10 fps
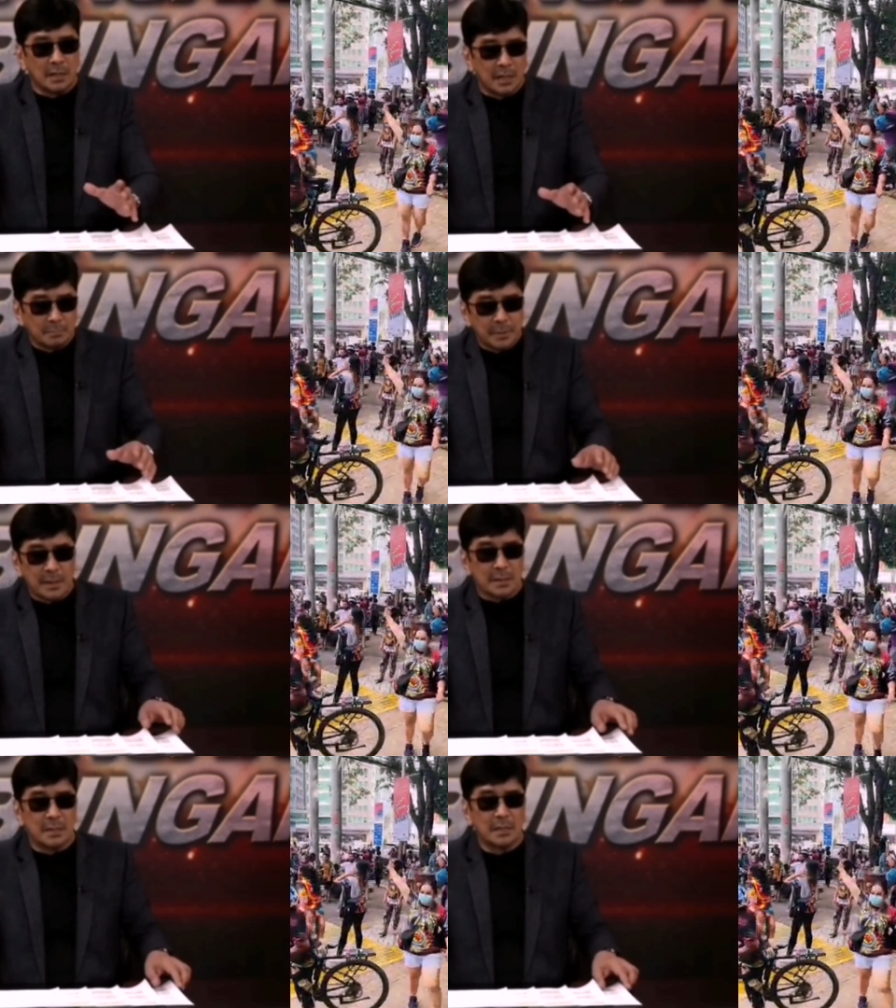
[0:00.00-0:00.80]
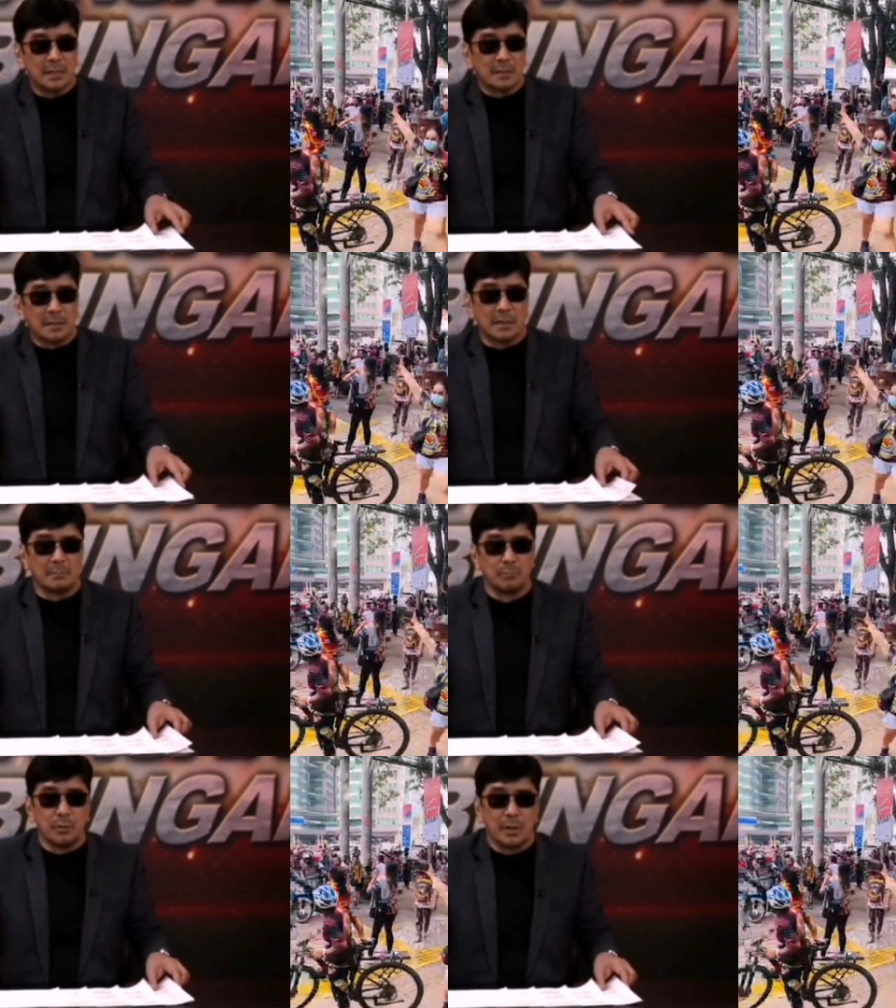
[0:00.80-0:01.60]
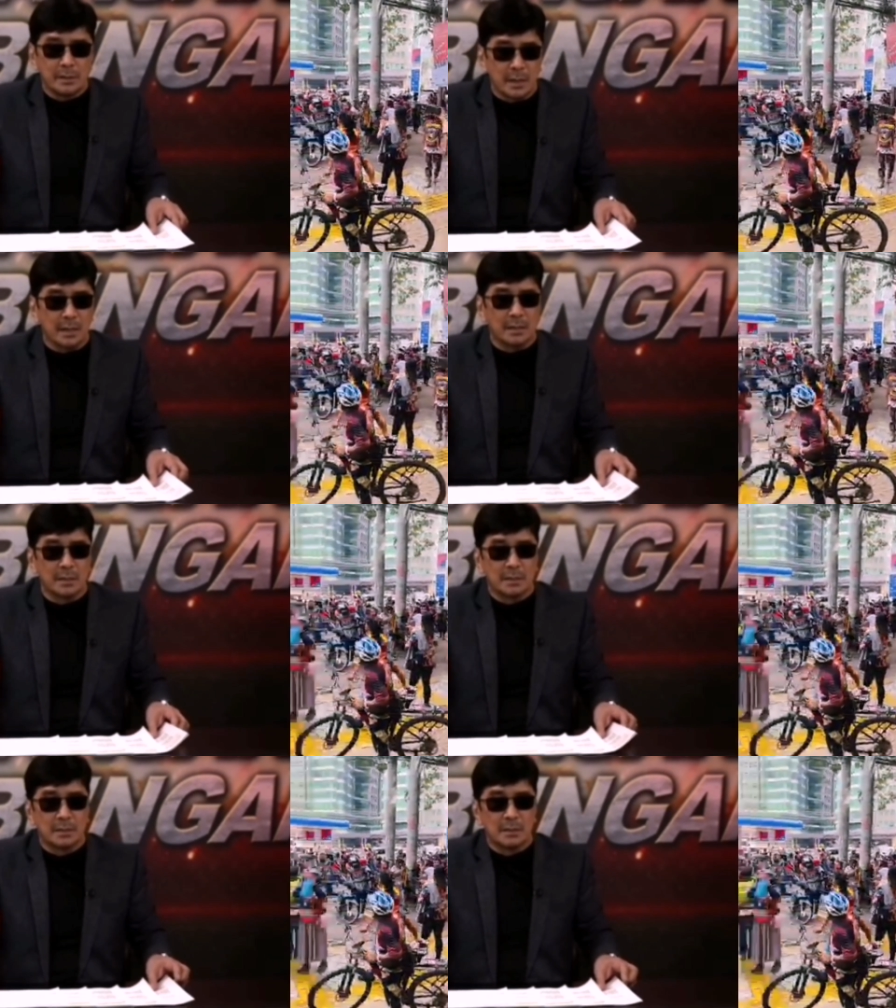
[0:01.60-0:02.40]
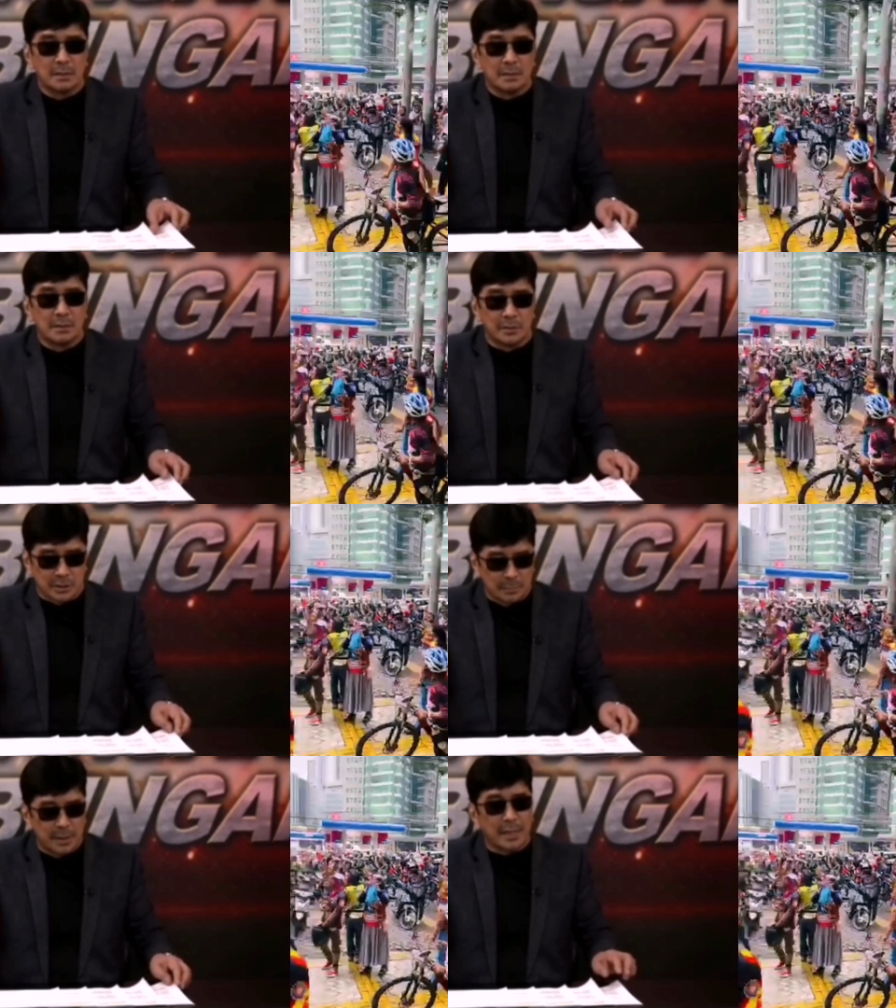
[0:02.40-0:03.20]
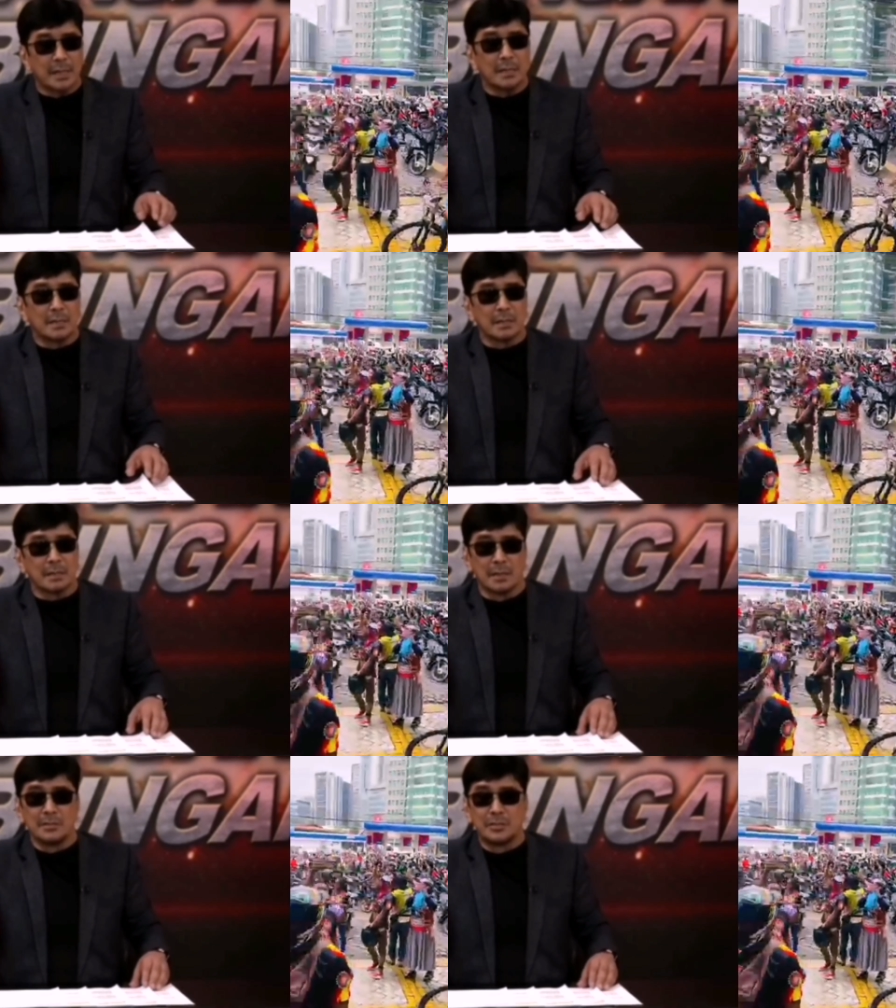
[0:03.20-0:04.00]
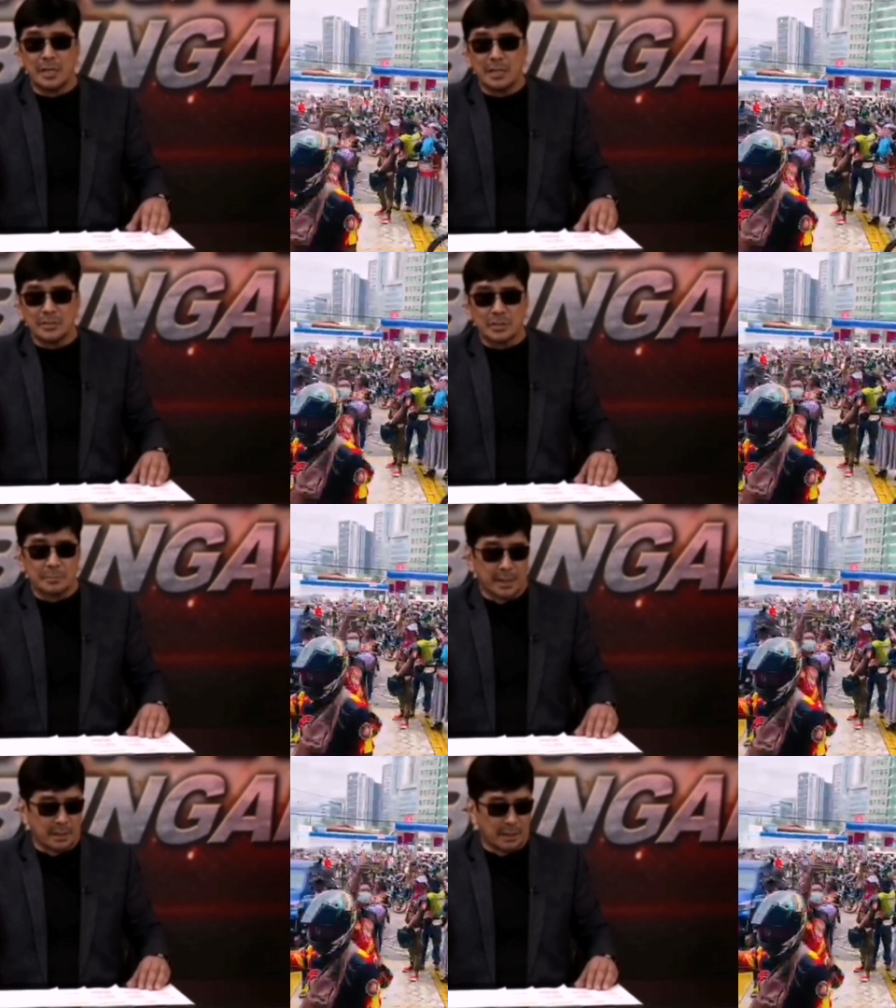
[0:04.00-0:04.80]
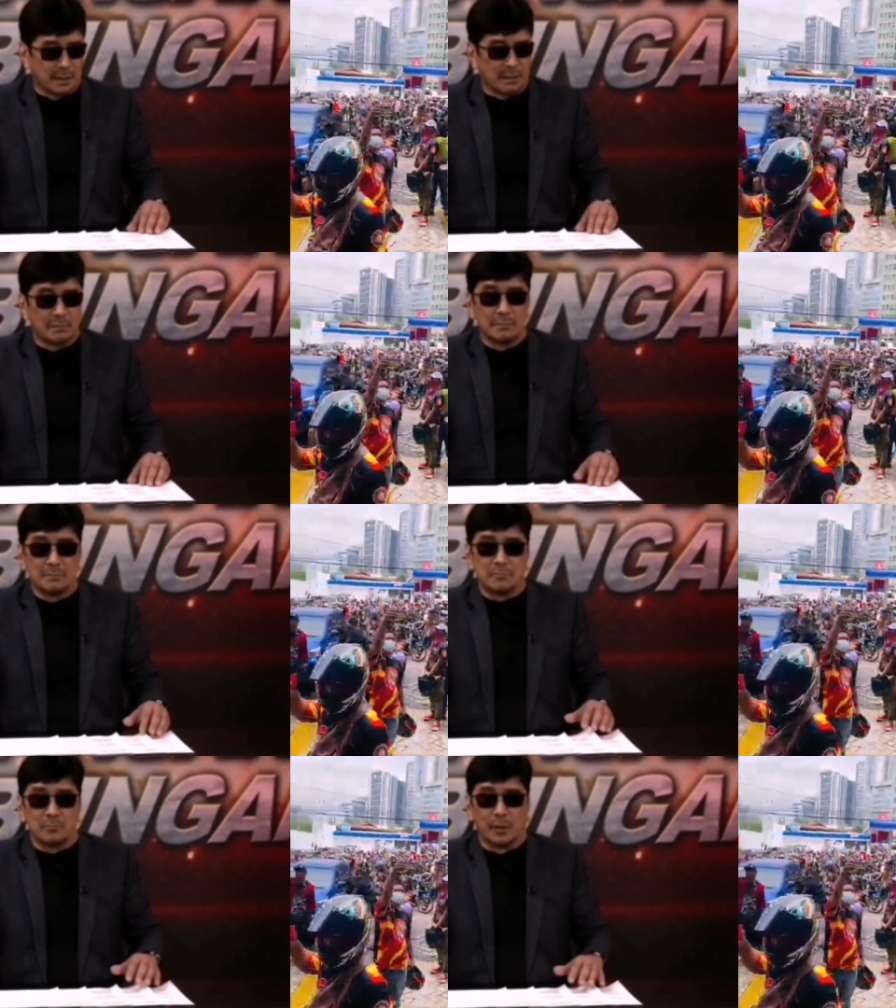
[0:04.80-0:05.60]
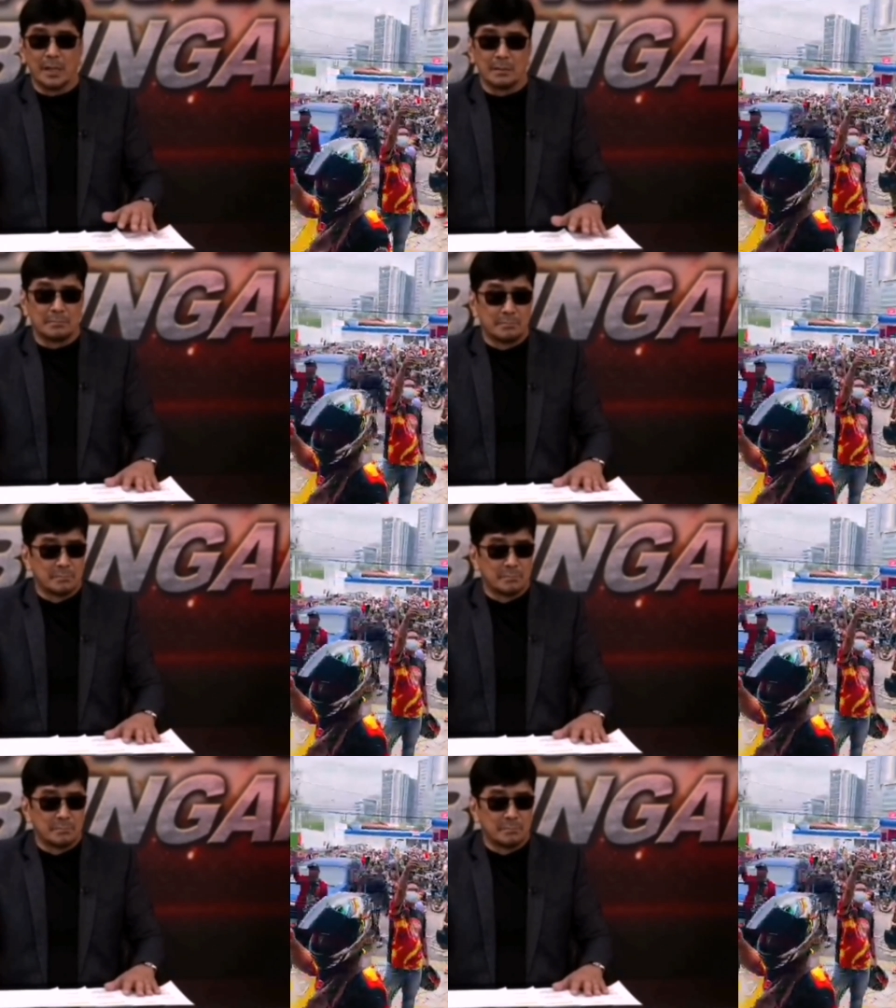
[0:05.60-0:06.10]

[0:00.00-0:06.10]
na naghabulan na sa may uh, ah, adyan, ah, sa may, uh, well,